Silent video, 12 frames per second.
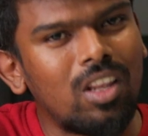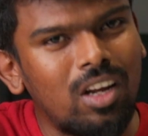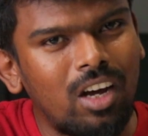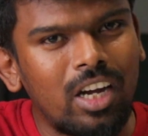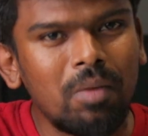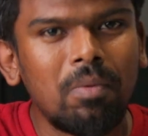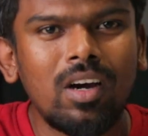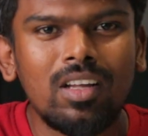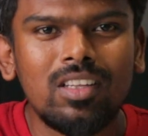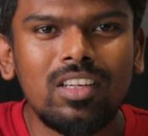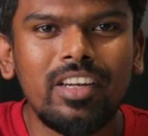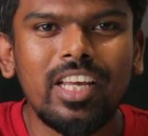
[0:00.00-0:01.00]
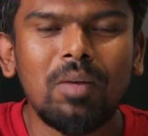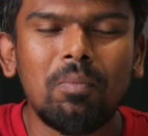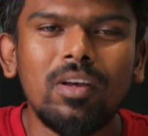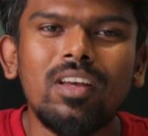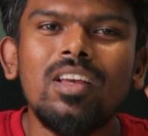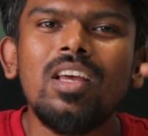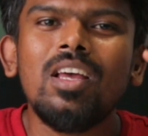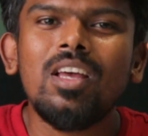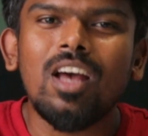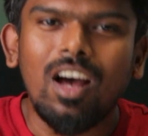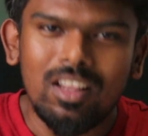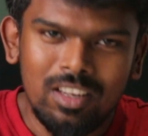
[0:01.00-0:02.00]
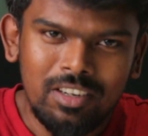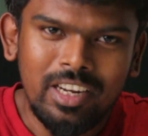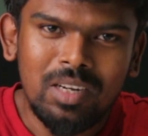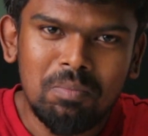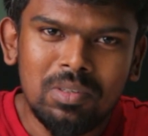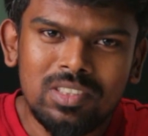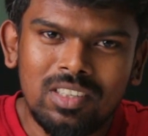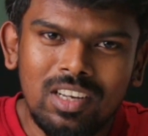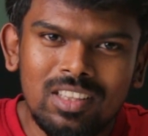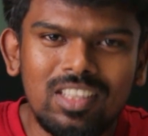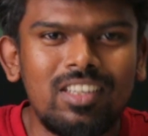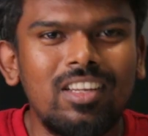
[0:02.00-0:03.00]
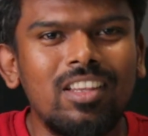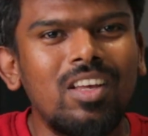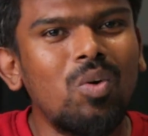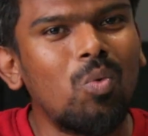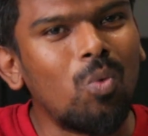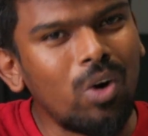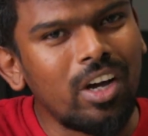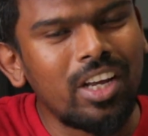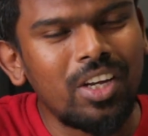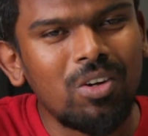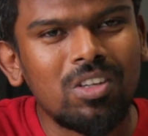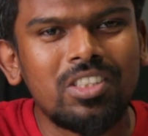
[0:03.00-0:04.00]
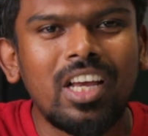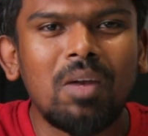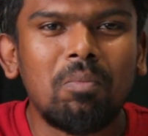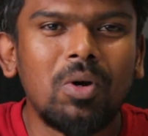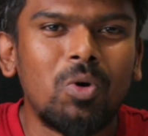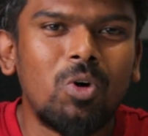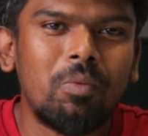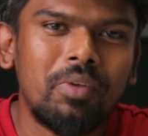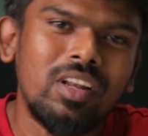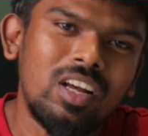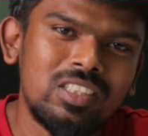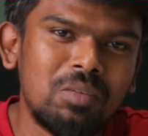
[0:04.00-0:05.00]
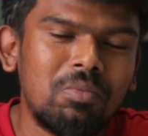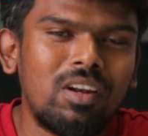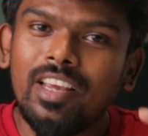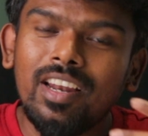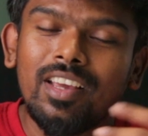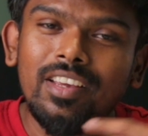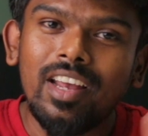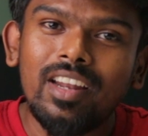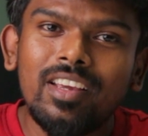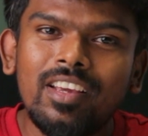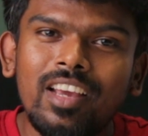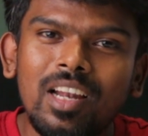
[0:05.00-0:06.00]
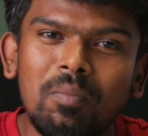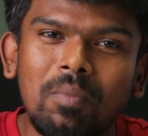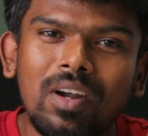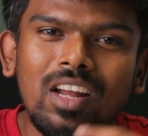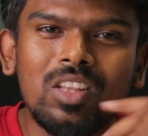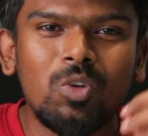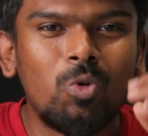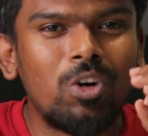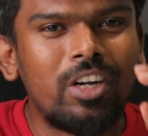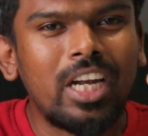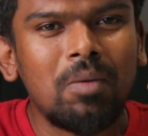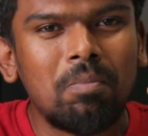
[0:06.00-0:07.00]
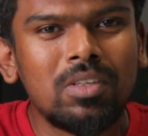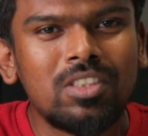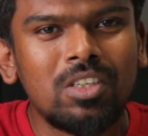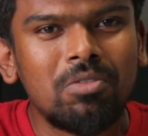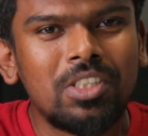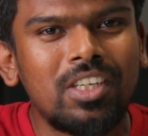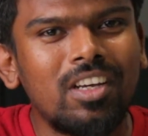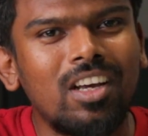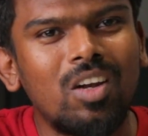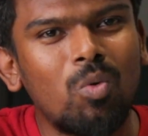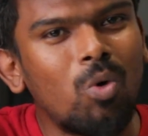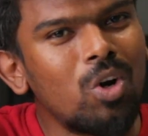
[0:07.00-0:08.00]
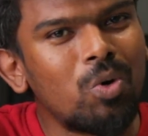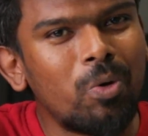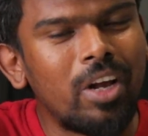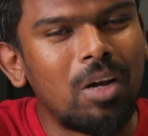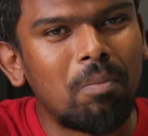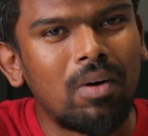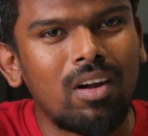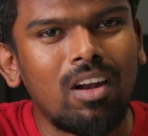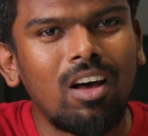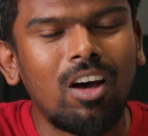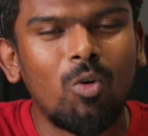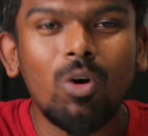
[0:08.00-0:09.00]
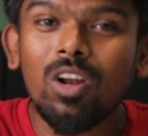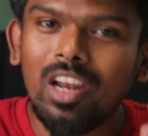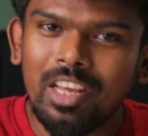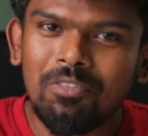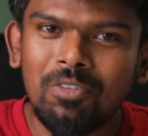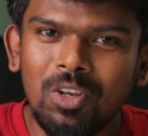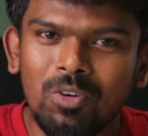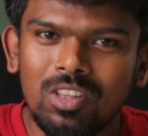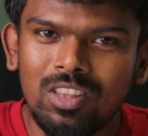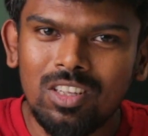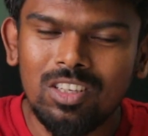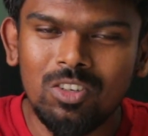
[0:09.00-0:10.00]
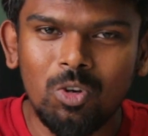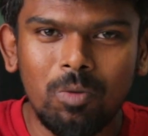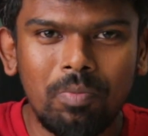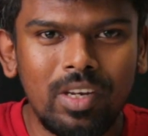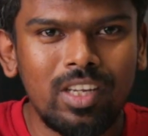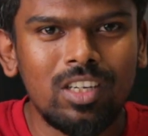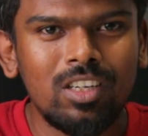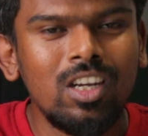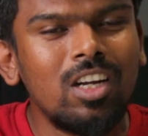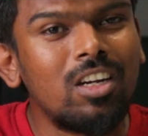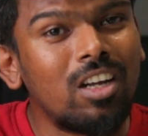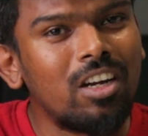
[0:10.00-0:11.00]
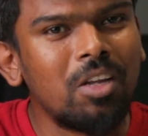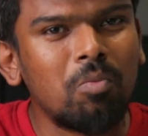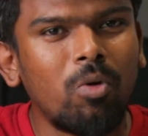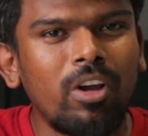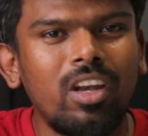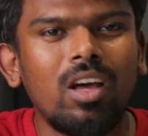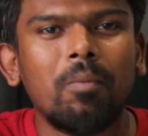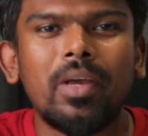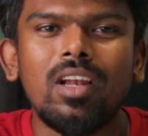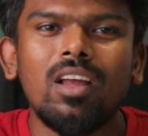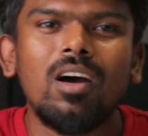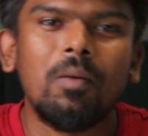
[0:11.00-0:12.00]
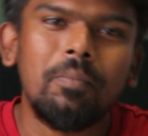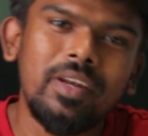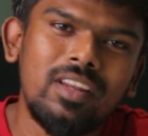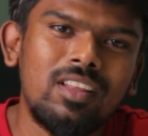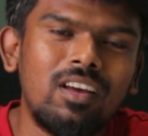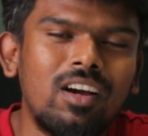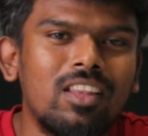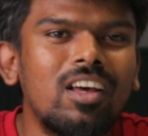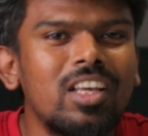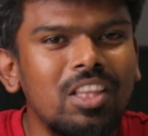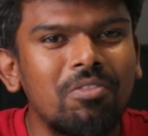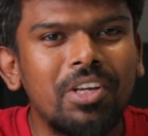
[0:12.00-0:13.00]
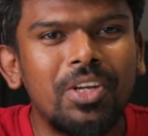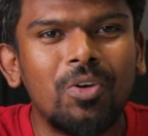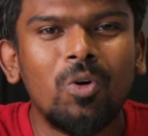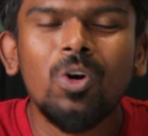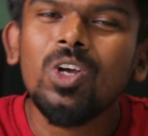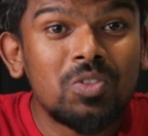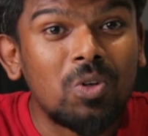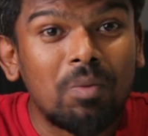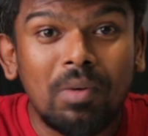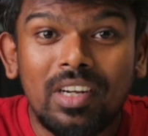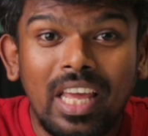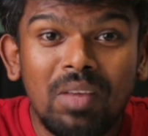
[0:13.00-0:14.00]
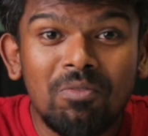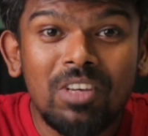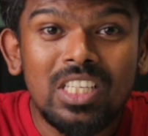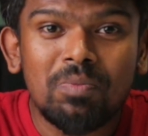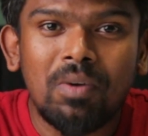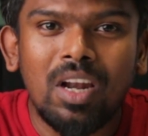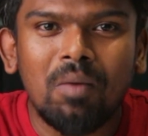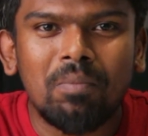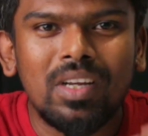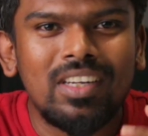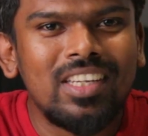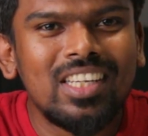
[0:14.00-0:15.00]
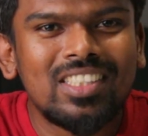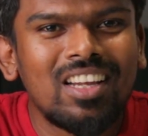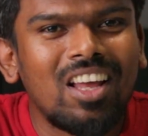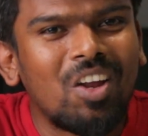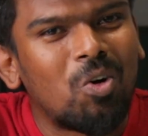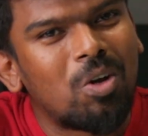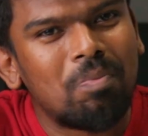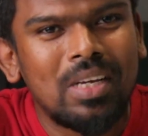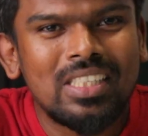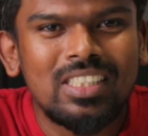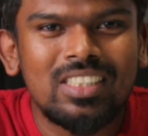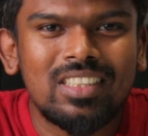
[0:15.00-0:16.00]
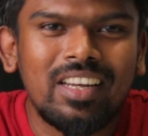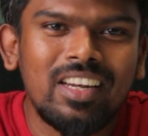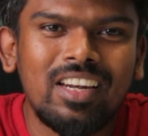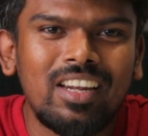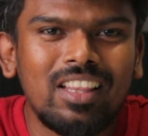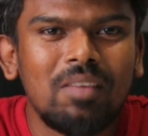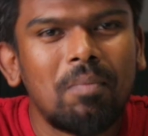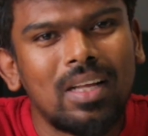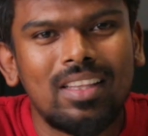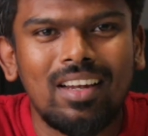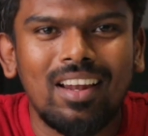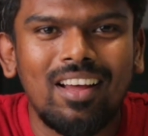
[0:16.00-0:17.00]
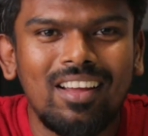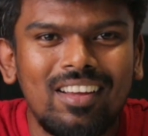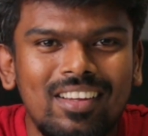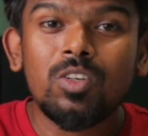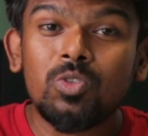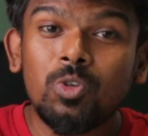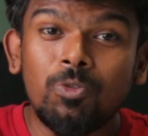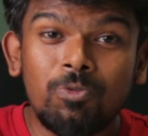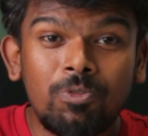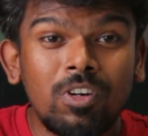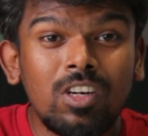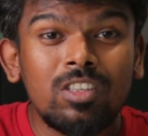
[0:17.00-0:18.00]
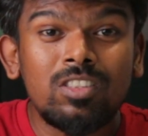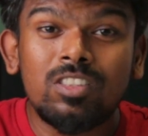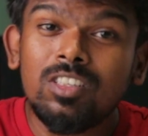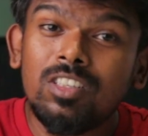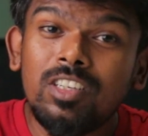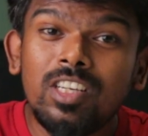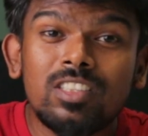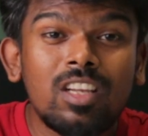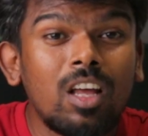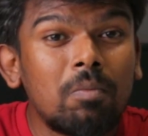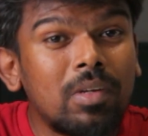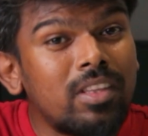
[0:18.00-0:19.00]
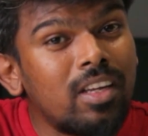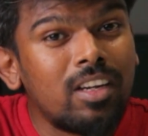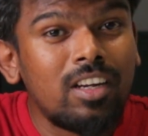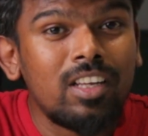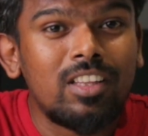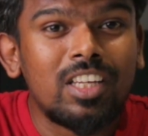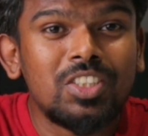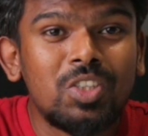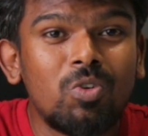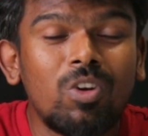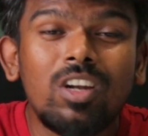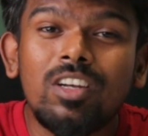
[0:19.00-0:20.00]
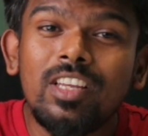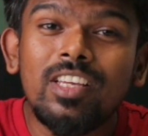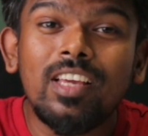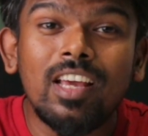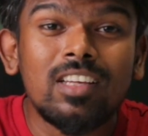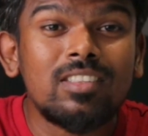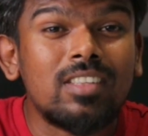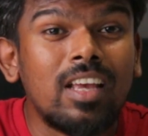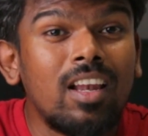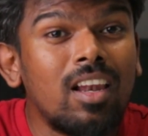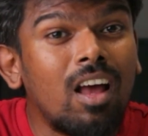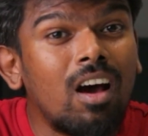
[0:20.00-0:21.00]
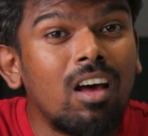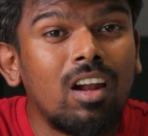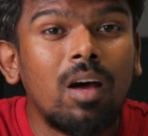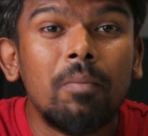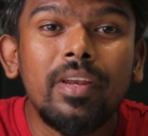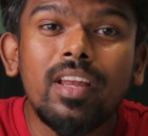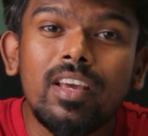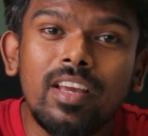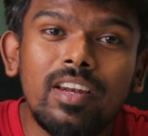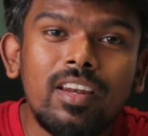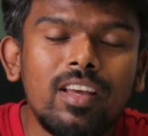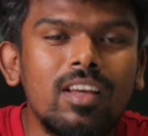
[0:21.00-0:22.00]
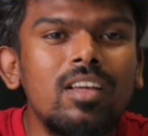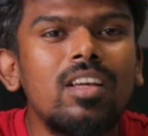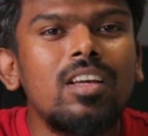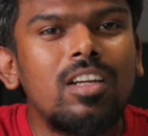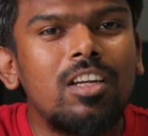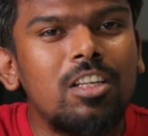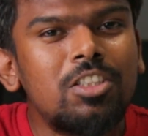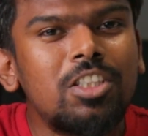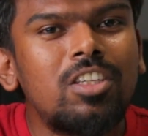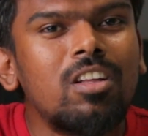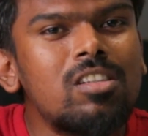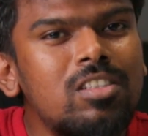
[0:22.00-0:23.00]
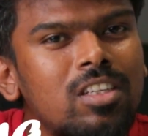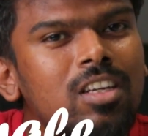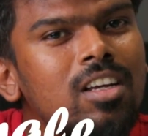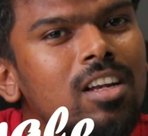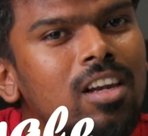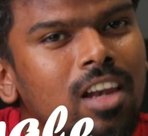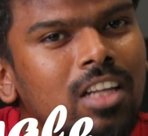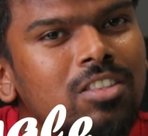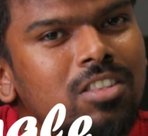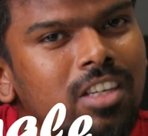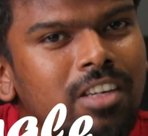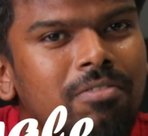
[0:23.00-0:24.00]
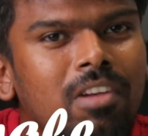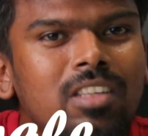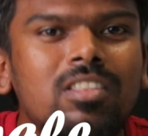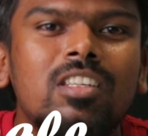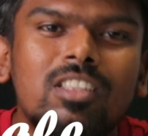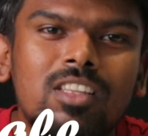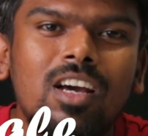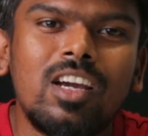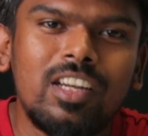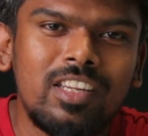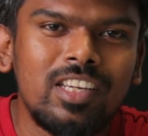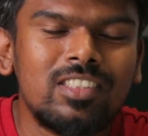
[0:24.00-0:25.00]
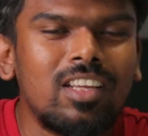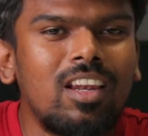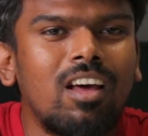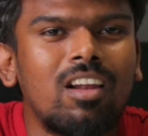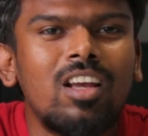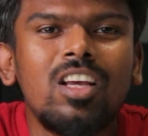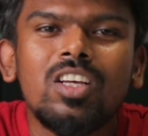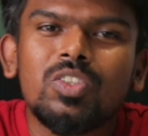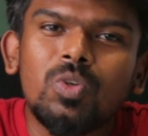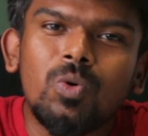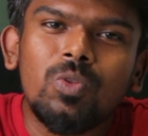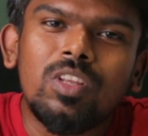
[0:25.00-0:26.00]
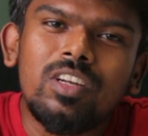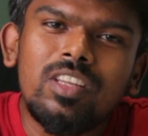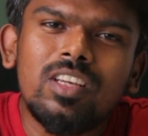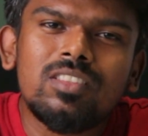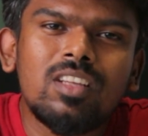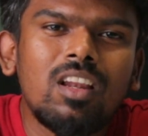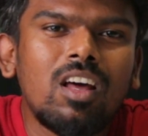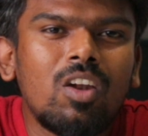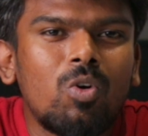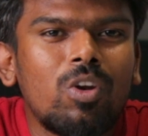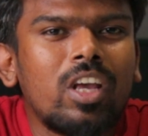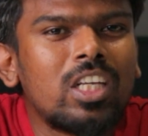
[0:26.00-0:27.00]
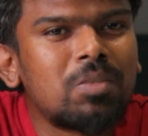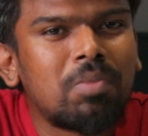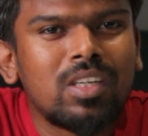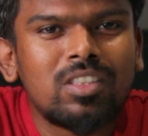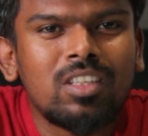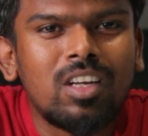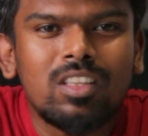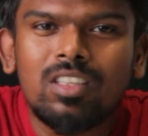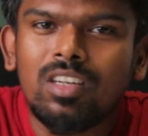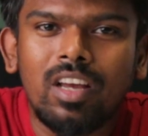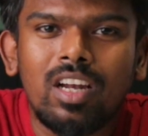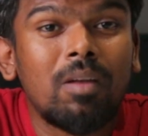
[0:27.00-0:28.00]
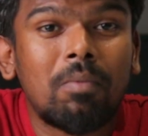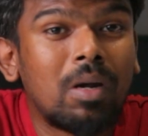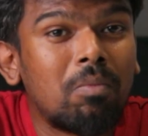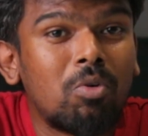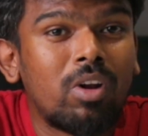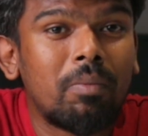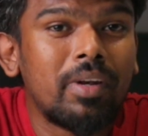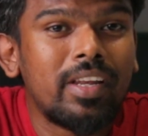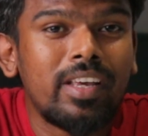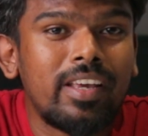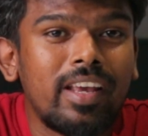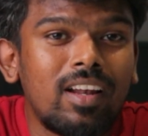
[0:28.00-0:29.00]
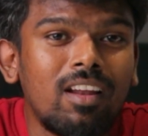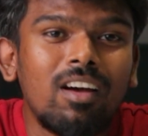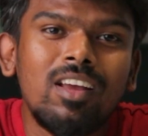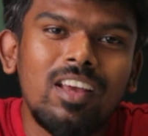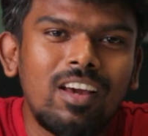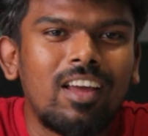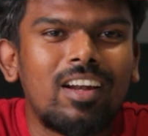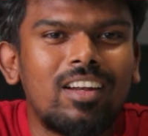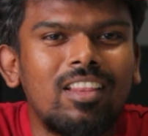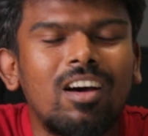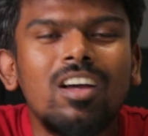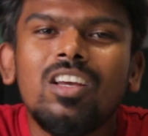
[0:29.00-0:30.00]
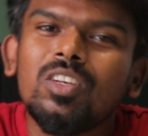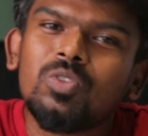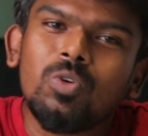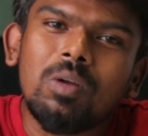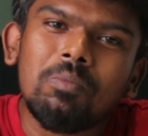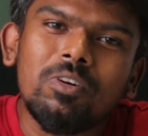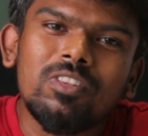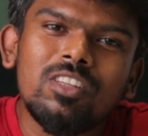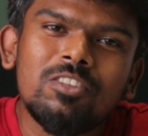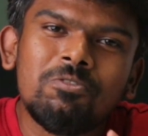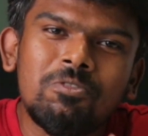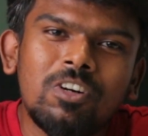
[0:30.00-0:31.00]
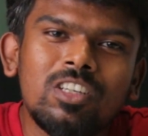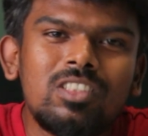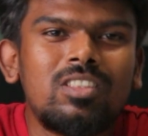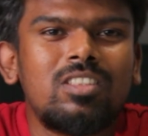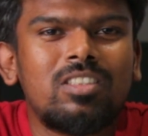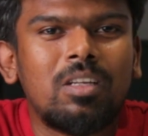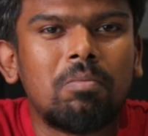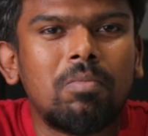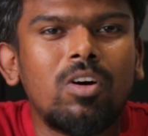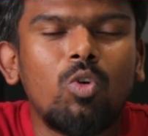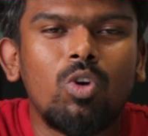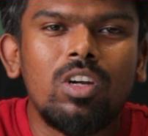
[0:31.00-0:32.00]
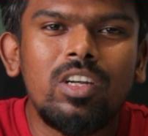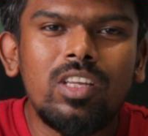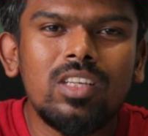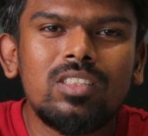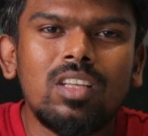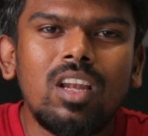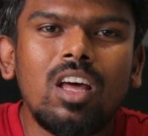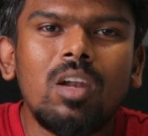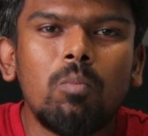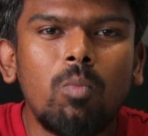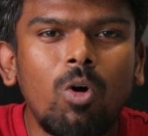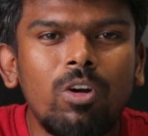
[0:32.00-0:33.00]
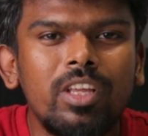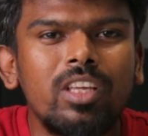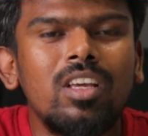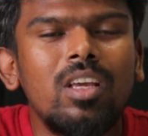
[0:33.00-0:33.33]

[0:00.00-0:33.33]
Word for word: அதை நான் கண்டிப்பாக கற்றுக்கிட்டே இருப்பேன் அந்த டென் பர்சன்ட் கற்றுக்கிட்டதை உங்ககிட்டயும் நான் ஷேர் பண்ணும் அப்படின்னு ஆசைப்பட்றேன் ஏன்னா எனக்கு ஹெல்ப் பண்ண அந்த ஒரு டென் பர்சன்ட் விஷயங்கள் உங்களுக்கும் ஹெல்ப் பண்ணலாம் உங்கள் லைஃப்லேயும் வந்து ஒரு பெரிய டேர்னிங் பாயிண்ட்டாக அமையலாம் அப்படின்றதுக்காக தான் இந்த வீடியோ ஸோ நம்ம டைம் வேஸ்ட் பண்ணாமல் டிஎஸ்எல்ஆரோட பேசிக்ஸ் என்னன்றதை பார்த்துடலாம் ஸோ ஃபர்ஸ்ட்டு டிஎஸ்எல்ஆர் பற்றி என்ன நீங்கள் தெரிஞ்சுக்கணும்னா டிஎஸ்எல்ஆர் அப்படின்னா என்ன டிஜிட்டல் சிங்கிள் லென்ஸ் ரீஃப்ளெக்ஸ் இதுதாங்க டிஎஸ்எல்ஆர் ஸோ இந்த டிஎஸ்எல்ஆரோட எக்ஸ்பேன்ஷன் கற்றுக்கு நான் என்ன பண்ண போகிறேன் அப்படின்னு நீங்கள் கேட்கலாம் கரெக்டு தான் ஸோ நம்ம வந்து ஃபர்ஸ்ட் ஸ்டெப்பாக ஒரு டிஎஸ்எல்ஆர் பாடி